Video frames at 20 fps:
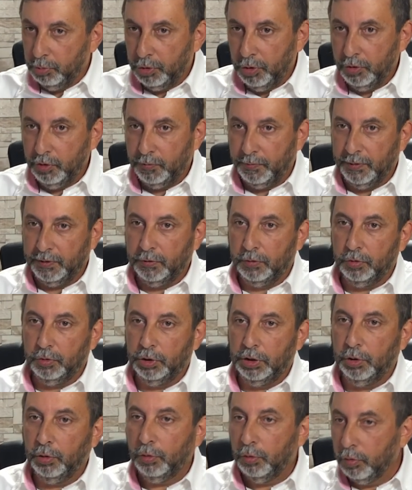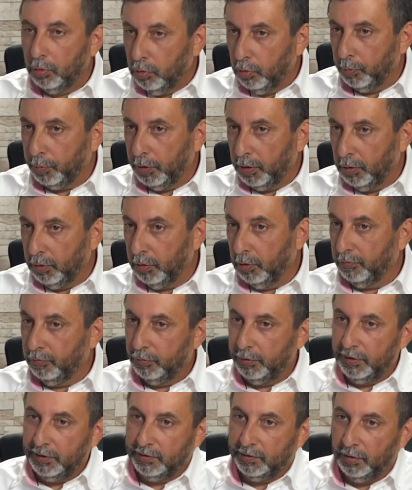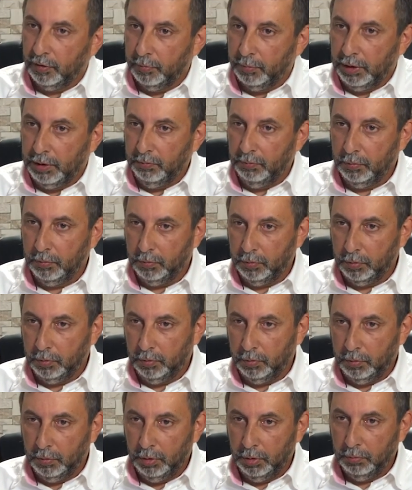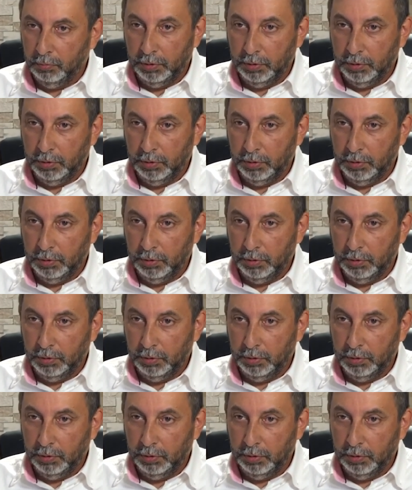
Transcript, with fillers: chose parce que j'ai cru comprendre en vous lisant même que